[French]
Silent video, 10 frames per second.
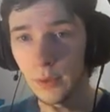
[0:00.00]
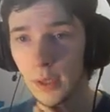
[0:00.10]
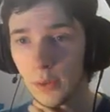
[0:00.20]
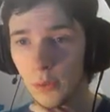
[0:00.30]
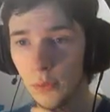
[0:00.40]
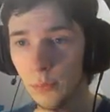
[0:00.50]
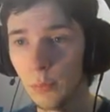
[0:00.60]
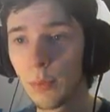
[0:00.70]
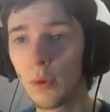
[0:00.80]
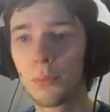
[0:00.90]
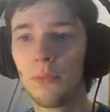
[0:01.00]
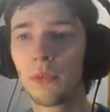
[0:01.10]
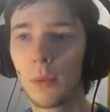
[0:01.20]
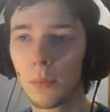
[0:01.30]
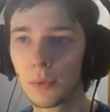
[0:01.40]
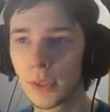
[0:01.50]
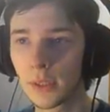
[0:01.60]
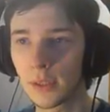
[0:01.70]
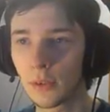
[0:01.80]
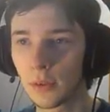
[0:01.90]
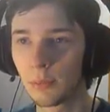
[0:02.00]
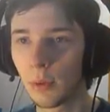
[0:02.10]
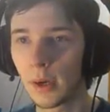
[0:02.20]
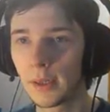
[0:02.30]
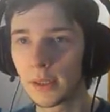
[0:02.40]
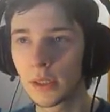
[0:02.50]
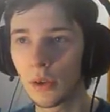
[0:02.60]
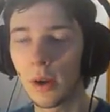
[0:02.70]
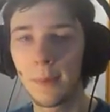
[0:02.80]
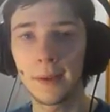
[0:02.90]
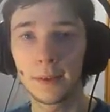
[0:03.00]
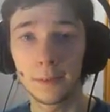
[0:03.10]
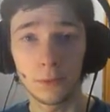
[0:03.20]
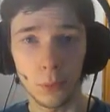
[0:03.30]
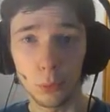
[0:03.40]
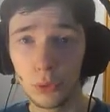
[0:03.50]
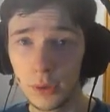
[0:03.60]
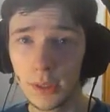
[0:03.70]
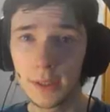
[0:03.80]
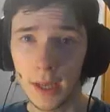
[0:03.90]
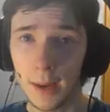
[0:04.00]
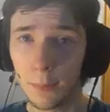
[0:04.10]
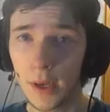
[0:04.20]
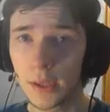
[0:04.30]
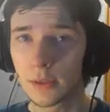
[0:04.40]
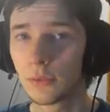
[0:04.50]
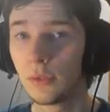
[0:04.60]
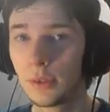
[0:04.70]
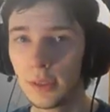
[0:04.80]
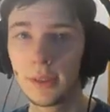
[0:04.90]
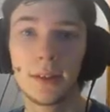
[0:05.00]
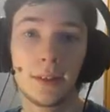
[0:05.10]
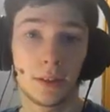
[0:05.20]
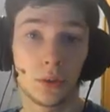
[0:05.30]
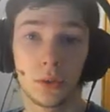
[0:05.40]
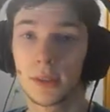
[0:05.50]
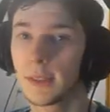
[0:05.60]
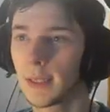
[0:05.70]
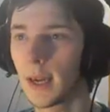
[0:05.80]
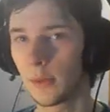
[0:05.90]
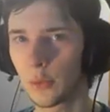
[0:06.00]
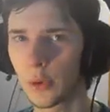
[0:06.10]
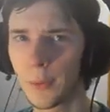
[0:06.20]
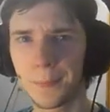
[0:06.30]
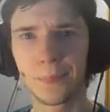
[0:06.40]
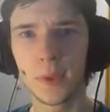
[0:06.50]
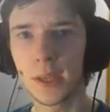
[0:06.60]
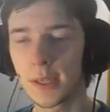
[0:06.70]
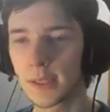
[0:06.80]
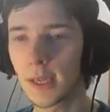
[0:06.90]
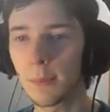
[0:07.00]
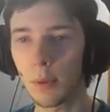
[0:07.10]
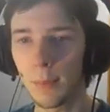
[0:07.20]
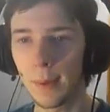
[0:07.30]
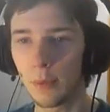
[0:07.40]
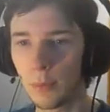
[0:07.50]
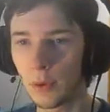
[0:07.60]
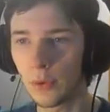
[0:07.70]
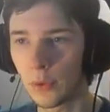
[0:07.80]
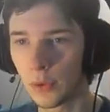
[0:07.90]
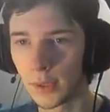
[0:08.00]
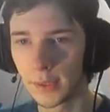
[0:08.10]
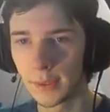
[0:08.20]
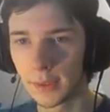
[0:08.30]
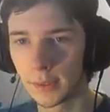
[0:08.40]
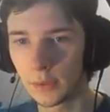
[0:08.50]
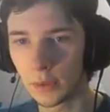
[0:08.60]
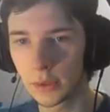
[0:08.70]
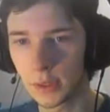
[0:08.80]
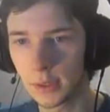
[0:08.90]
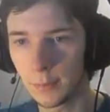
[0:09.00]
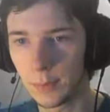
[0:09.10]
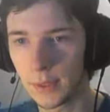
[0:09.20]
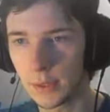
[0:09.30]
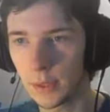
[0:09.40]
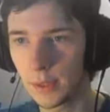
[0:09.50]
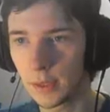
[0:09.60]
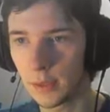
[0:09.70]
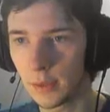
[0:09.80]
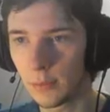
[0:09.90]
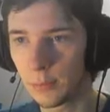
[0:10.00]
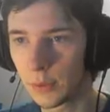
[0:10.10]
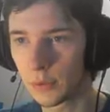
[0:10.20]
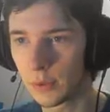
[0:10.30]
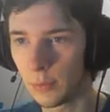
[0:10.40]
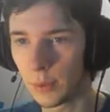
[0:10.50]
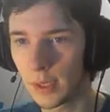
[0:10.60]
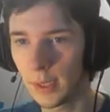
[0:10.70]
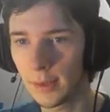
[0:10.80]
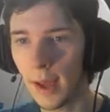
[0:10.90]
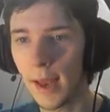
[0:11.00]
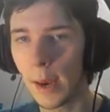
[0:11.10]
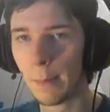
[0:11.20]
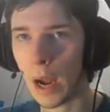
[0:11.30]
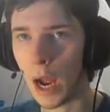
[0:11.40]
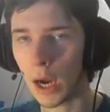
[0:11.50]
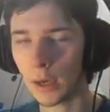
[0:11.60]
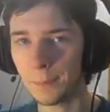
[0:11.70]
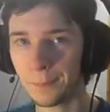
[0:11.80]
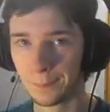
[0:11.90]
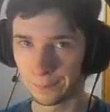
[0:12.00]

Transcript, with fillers: et bon, vraiment le plus intéressant, c'est de pouvoir aller nager dans la mer. Ça donne vraiment une utilité à la plage, une utilité détente, etc. Donc j'irai probablement dans cet épisode, puisque c'est le week-end, à la mer.